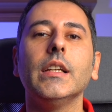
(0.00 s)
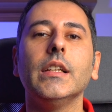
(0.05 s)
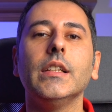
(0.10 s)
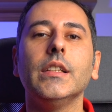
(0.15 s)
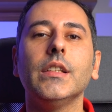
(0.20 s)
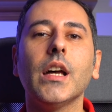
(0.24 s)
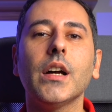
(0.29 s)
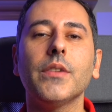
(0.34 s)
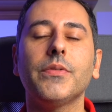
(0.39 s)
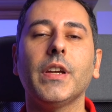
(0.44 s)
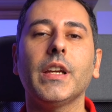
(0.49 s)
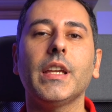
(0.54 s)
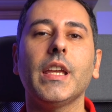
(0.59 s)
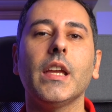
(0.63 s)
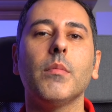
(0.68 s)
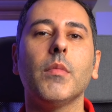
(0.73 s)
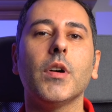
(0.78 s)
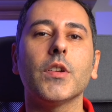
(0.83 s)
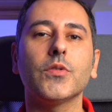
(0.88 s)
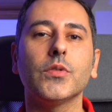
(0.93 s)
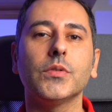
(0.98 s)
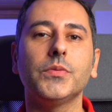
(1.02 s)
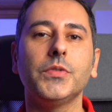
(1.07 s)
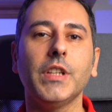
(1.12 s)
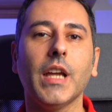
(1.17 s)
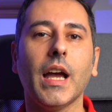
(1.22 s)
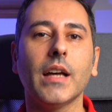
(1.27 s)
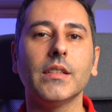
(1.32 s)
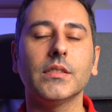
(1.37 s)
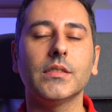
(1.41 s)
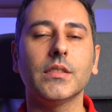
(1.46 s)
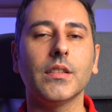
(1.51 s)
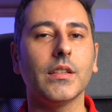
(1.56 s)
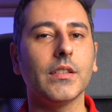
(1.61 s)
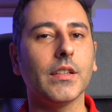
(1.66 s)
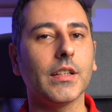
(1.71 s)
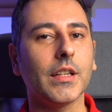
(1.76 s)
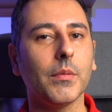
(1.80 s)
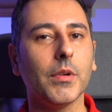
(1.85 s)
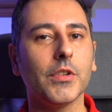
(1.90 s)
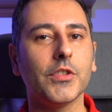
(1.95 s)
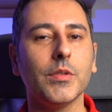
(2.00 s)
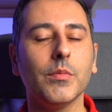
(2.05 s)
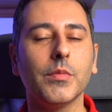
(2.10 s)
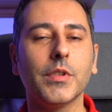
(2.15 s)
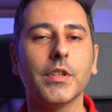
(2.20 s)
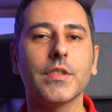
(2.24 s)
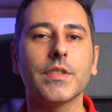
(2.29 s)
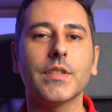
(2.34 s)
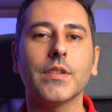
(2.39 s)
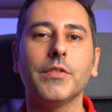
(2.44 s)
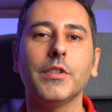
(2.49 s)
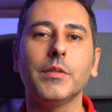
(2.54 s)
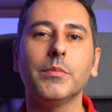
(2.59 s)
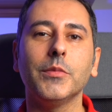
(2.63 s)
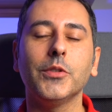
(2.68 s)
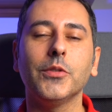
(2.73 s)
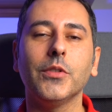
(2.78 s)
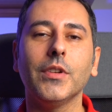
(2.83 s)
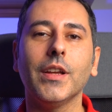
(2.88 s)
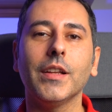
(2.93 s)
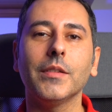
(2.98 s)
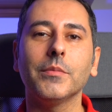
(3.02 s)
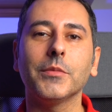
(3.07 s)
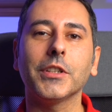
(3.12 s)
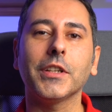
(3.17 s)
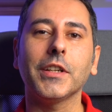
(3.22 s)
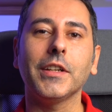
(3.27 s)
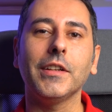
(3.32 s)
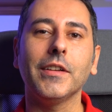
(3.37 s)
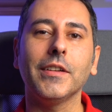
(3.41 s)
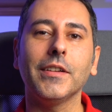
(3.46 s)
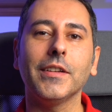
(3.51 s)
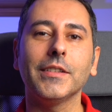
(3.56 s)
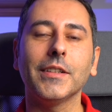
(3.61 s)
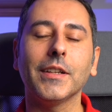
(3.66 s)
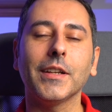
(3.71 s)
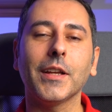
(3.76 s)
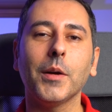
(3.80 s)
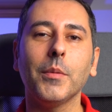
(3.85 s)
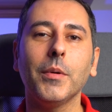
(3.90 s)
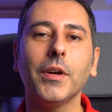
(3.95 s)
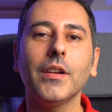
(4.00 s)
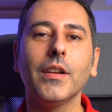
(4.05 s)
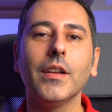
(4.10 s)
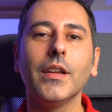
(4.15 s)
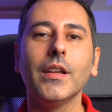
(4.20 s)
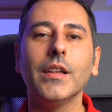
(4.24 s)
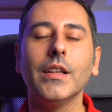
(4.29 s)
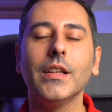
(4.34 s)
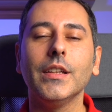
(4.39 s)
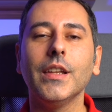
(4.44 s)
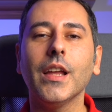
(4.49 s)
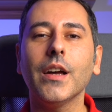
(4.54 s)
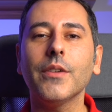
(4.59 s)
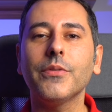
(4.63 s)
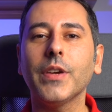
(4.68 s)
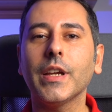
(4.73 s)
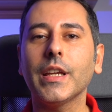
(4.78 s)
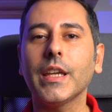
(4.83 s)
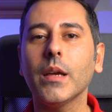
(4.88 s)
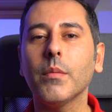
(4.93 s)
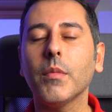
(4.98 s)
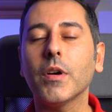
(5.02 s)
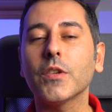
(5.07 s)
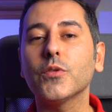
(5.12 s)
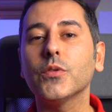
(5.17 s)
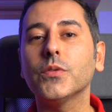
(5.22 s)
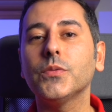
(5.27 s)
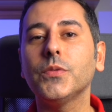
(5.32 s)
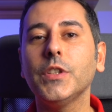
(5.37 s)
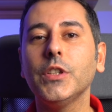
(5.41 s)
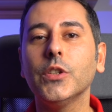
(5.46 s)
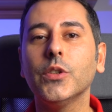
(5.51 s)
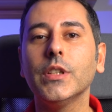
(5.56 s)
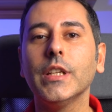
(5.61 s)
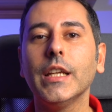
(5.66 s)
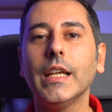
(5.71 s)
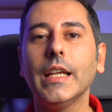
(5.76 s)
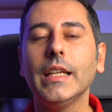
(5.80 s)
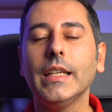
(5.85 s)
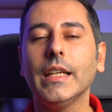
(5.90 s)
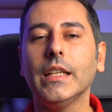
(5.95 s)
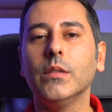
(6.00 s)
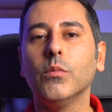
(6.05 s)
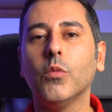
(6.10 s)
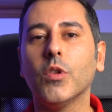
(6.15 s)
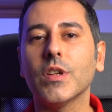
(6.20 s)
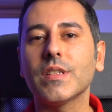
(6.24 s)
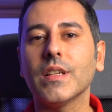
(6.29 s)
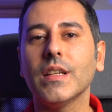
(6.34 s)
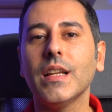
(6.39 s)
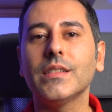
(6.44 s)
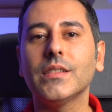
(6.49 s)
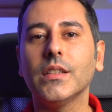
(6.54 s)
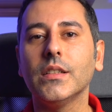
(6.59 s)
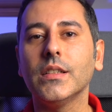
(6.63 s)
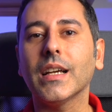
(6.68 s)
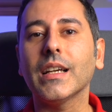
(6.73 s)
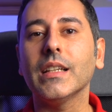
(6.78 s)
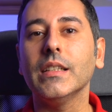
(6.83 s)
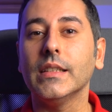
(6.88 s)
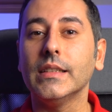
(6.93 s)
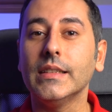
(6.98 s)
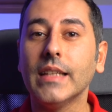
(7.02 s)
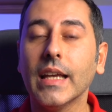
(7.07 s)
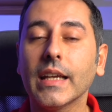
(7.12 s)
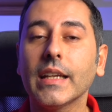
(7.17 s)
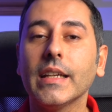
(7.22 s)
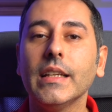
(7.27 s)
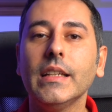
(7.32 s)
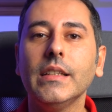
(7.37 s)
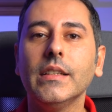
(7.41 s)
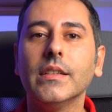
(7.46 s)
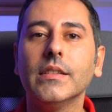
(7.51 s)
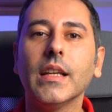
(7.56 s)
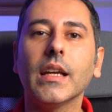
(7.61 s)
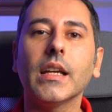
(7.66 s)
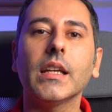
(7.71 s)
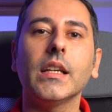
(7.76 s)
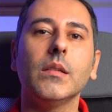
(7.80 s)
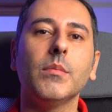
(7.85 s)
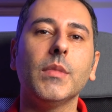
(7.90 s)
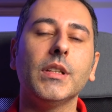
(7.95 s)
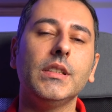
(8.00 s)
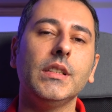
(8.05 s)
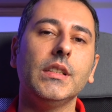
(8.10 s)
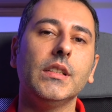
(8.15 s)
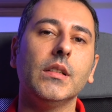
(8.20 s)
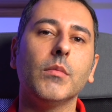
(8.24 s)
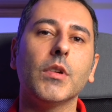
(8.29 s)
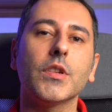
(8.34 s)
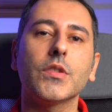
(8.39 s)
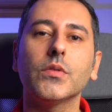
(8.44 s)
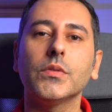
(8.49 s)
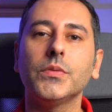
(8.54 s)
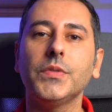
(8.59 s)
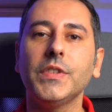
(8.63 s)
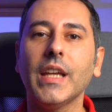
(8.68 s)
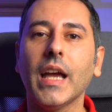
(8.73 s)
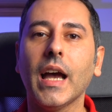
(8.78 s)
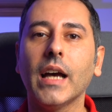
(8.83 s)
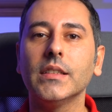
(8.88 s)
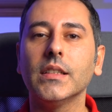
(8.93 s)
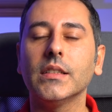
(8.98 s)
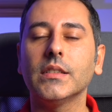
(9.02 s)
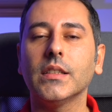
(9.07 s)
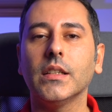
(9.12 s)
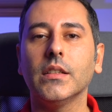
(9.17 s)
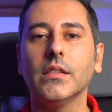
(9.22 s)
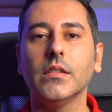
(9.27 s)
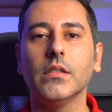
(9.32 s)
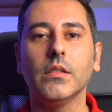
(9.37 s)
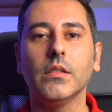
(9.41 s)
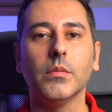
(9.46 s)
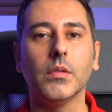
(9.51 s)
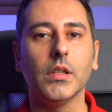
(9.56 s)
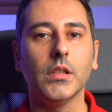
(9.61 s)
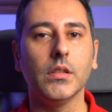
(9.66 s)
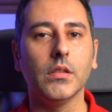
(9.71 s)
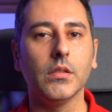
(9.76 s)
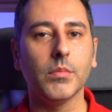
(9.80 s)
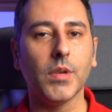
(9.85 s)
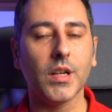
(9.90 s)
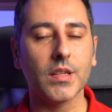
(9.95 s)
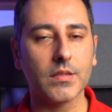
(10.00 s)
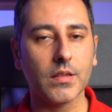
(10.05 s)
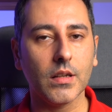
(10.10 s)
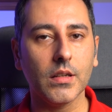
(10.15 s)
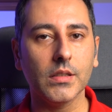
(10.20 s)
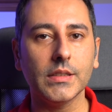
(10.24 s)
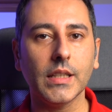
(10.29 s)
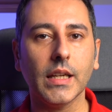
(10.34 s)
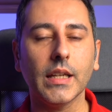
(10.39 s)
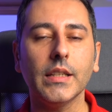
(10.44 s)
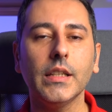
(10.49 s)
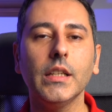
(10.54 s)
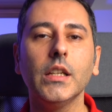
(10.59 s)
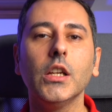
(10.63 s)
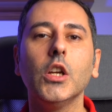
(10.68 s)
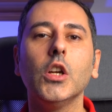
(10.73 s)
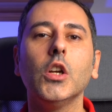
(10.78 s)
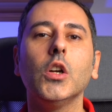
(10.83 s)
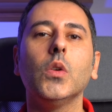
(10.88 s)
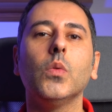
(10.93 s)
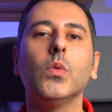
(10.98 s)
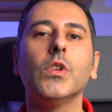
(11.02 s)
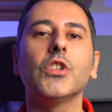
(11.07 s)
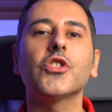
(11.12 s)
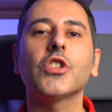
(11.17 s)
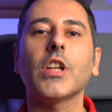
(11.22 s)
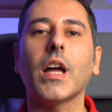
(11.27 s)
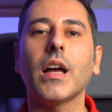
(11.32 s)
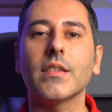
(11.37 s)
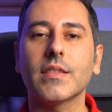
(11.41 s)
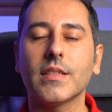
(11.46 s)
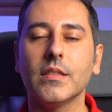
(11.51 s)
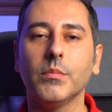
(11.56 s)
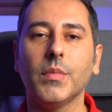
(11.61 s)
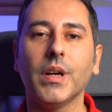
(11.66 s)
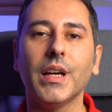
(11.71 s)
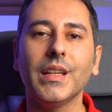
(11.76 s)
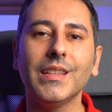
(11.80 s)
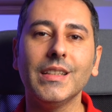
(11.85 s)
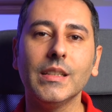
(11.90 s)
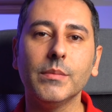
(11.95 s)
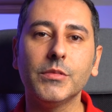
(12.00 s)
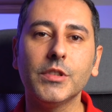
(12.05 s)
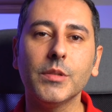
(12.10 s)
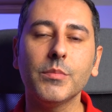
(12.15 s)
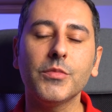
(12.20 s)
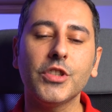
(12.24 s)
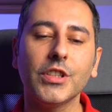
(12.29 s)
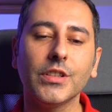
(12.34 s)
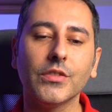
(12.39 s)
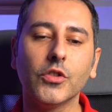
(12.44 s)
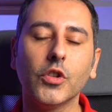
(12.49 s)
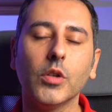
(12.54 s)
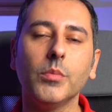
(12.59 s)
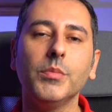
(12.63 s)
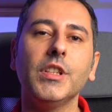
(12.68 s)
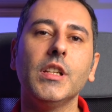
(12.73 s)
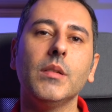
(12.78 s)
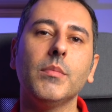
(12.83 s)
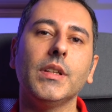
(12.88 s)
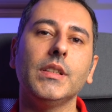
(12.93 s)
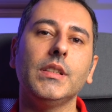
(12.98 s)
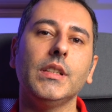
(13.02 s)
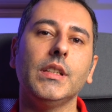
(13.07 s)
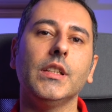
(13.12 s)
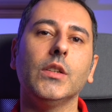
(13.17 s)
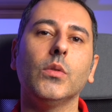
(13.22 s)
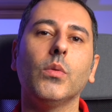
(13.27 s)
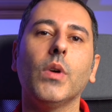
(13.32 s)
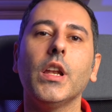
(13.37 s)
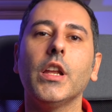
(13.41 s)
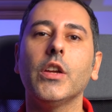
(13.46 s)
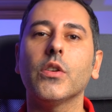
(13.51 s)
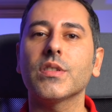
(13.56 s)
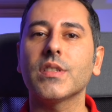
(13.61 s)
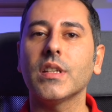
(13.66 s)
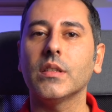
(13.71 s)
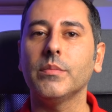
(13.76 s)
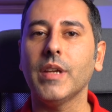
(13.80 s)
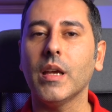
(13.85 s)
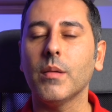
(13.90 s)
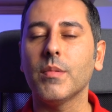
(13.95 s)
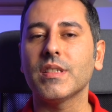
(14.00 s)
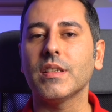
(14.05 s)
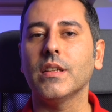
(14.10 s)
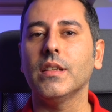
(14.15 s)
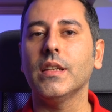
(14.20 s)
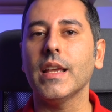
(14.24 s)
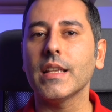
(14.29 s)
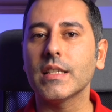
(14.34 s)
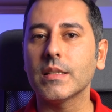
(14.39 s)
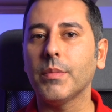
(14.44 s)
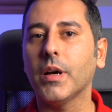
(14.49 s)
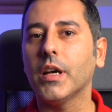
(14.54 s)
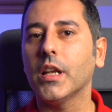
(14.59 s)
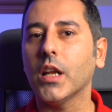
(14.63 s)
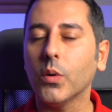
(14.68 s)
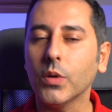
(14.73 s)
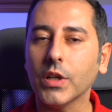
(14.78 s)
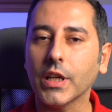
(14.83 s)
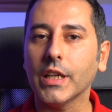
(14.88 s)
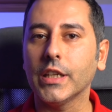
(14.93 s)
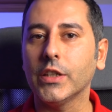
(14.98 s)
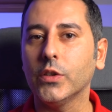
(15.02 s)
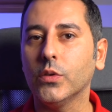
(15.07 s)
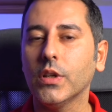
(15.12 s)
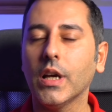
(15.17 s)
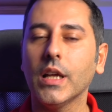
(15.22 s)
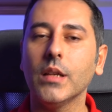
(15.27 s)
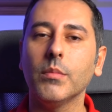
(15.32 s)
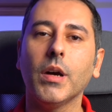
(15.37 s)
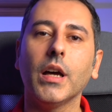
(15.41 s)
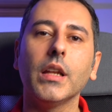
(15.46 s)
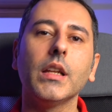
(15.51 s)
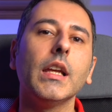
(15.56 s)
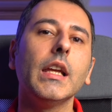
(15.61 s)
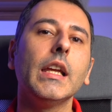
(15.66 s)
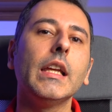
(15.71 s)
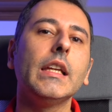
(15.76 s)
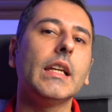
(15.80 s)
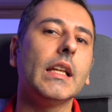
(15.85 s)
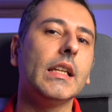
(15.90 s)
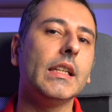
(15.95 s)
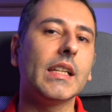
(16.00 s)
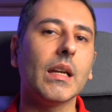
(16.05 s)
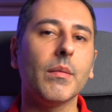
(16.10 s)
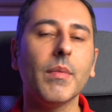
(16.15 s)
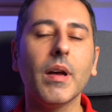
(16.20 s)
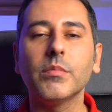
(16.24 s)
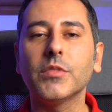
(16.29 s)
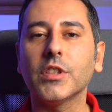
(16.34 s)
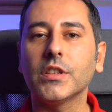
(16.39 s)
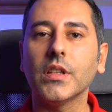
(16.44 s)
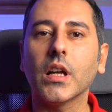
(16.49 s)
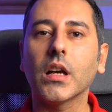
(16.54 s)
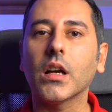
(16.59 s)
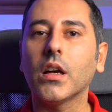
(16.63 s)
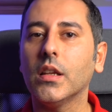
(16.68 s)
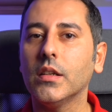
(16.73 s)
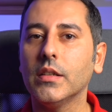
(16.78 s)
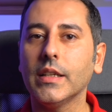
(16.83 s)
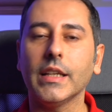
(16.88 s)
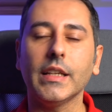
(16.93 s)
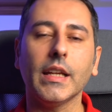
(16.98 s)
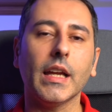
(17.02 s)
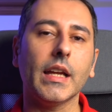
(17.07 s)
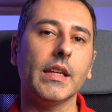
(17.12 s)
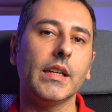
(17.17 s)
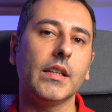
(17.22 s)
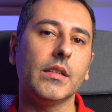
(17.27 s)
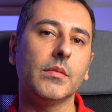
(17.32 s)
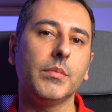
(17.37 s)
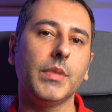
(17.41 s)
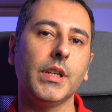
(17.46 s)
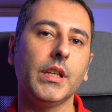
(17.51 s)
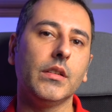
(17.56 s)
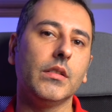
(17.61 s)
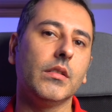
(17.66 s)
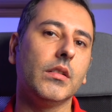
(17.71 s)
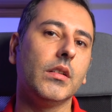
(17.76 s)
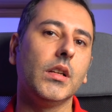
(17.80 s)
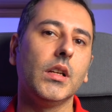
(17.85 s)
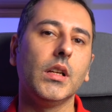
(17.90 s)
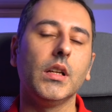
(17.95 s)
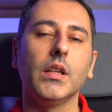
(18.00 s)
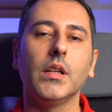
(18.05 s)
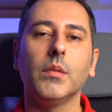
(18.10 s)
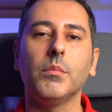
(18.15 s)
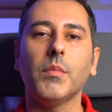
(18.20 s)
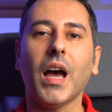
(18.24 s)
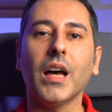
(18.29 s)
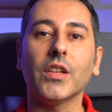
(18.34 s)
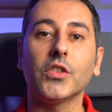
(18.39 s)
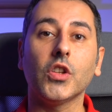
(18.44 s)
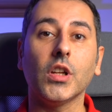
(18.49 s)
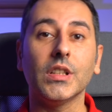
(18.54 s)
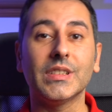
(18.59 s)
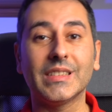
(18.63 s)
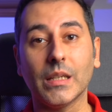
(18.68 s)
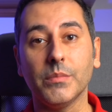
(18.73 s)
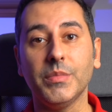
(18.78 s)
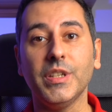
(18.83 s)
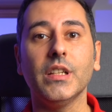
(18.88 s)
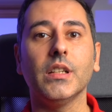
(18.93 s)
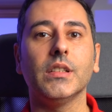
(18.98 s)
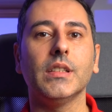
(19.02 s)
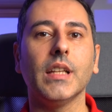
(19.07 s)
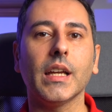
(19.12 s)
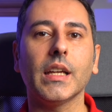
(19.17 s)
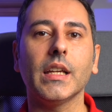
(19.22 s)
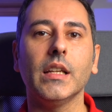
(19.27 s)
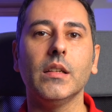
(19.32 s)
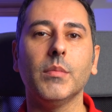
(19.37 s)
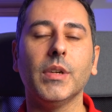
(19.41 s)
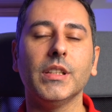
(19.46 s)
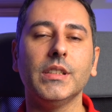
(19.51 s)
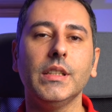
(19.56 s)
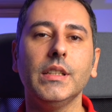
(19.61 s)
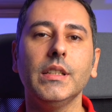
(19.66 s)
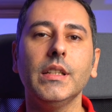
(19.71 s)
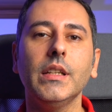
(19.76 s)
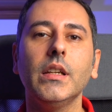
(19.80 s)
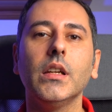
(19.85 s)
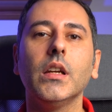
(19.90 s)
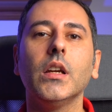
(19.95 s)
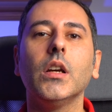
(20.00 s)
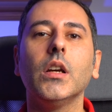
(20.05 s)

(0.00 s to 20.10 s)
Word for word: النافكة مقصود فيه عادة هذا كمان شيء ممكن نستفيد منه الآن من خلال هذا الخبر النافكة مقصود فيهم يعني المواصلات النقل الداخلية داخل المدينة المقصود فيها عادة الباصات يعني والشتراسنبان اللي بتمشي ضمن المدينة ولا يقصد بها مثلا الاس بان أو الريجيونال بان اللي كمان بتتنقل يعني أحيانا بين محطات كبيرة داخل المدينة